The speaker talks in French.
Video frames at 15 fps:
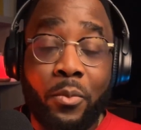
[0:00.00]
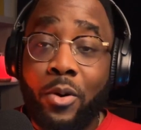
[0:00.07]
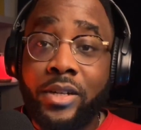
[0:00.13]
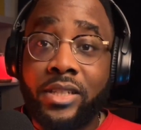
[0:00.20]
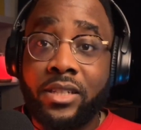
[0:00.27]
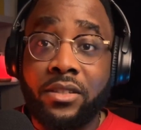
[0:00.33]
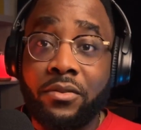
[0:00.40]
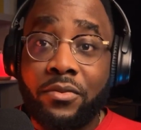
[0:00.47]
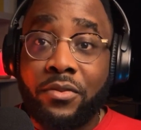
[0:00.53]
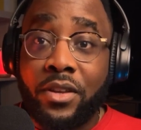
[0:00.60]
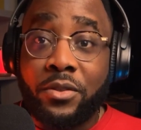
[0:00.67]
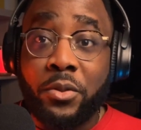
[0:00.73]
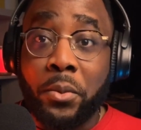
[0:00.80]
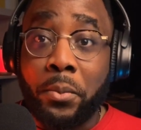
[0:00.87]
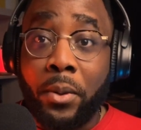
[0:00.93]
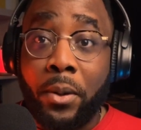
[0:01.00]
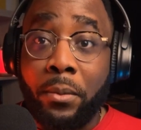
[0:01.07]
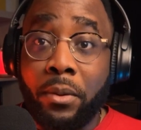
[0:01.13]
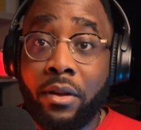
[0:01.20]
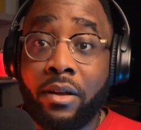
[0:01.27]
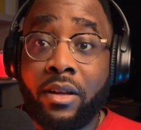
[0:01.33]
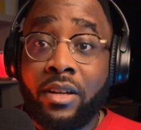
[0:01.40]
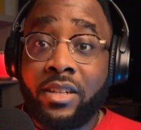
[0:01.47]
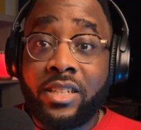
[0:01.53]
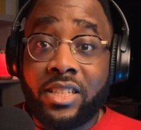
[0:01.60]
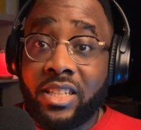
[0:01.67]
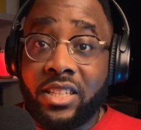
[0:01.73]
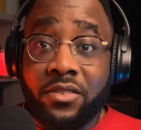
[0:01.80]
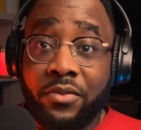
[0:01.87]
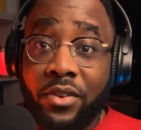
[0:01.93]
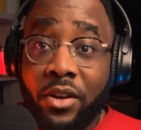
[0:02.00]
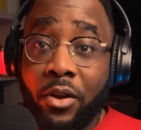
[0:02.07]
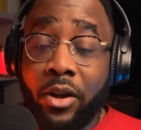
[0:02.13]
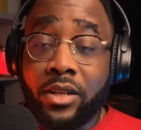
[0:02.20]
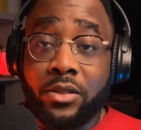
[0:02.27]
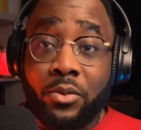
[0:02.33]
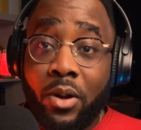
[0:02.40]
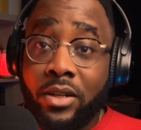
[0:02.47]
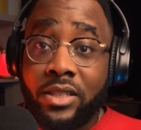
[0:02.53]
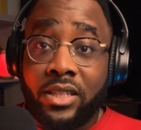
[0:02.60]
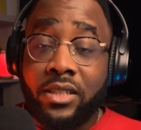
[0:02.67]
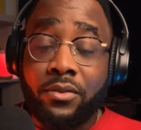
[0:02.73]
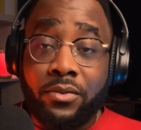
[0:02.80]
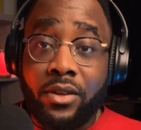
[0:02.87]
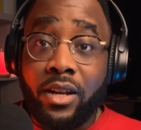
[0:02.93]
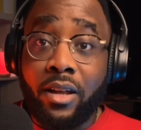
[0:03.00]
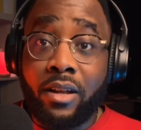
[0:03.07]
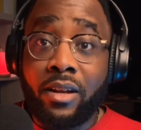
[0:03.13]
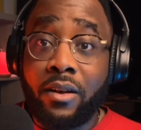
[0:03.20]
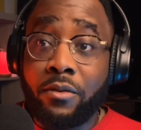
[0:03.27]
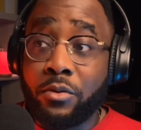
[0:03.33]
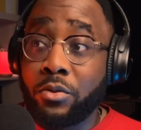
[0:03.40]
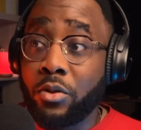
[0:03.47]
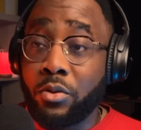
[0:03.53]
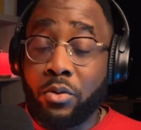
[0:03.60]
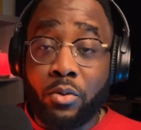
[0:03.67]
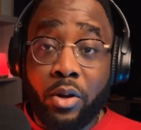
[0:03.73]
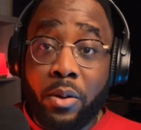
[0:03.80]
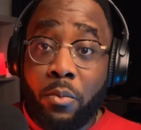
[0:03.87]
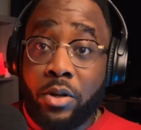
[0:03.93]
Moi, j'ai kiffé ce peuple, j'ai kiffé leur histoire, j'ai kiffé l'aventure de Nori.